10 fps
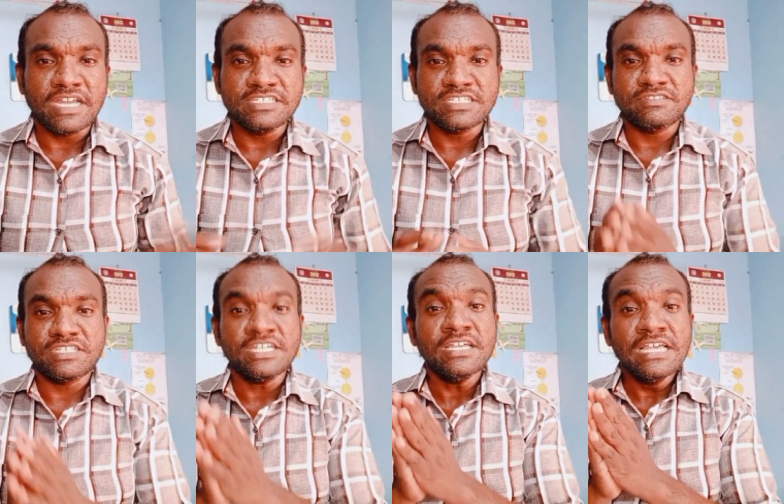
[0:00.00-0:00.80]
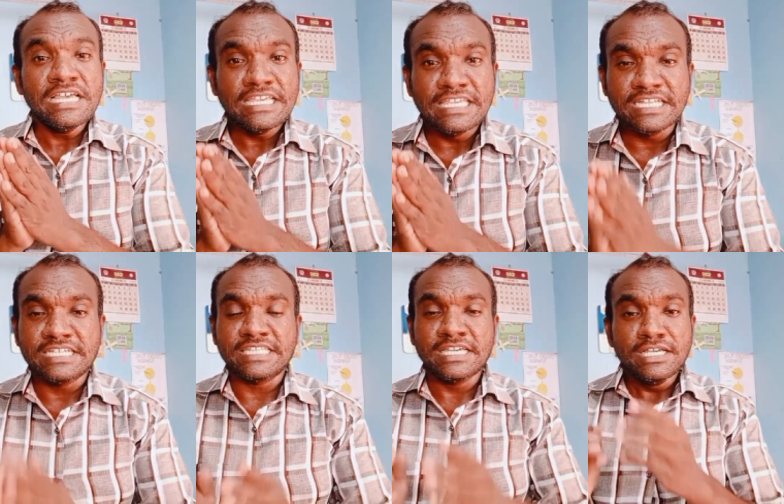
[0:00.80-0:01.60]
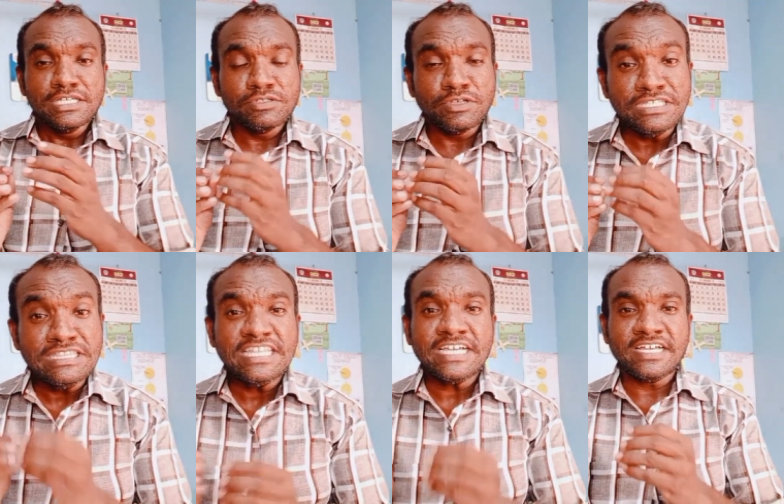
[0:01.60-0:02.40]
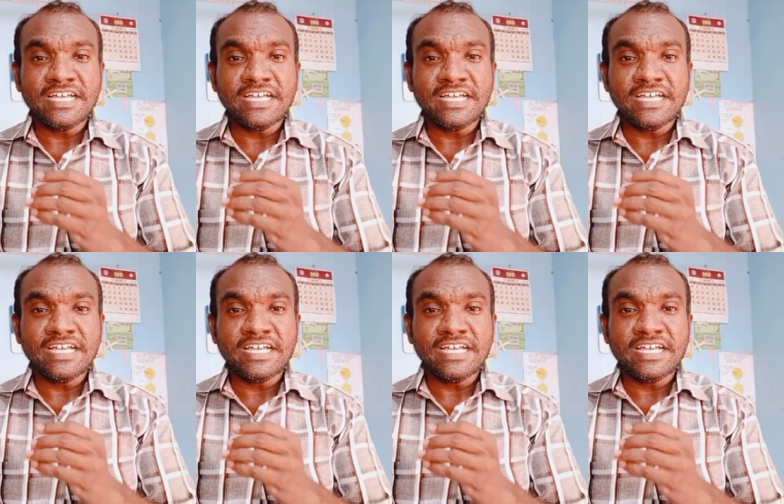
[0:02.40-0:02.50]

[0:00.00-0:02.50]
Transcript: காலேஜஸ் வந்துட்டு இருக்குது ஸோ இந்த